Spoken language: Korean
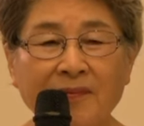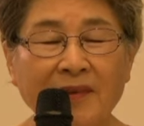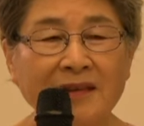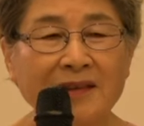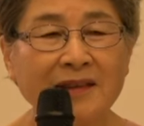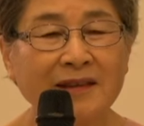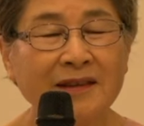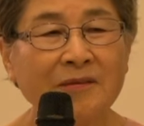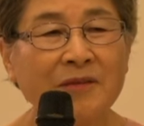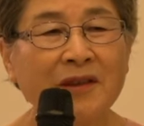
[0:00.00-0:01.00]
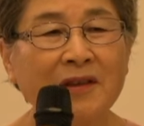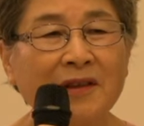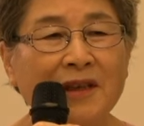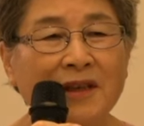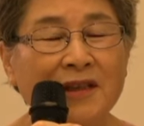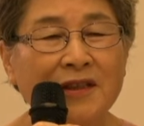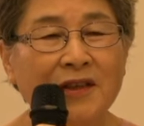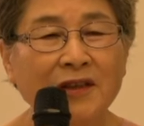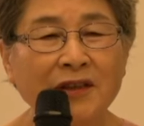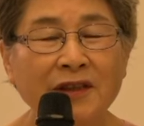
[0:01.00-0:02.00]
자, 그러면
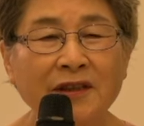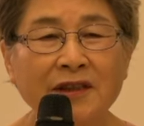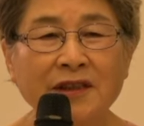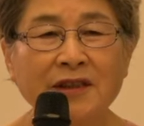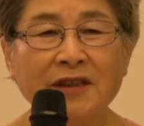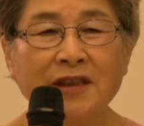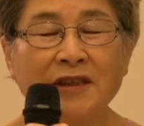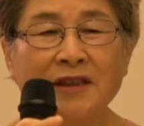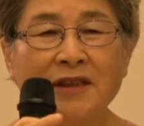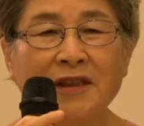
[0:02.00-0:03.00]
성경 전체는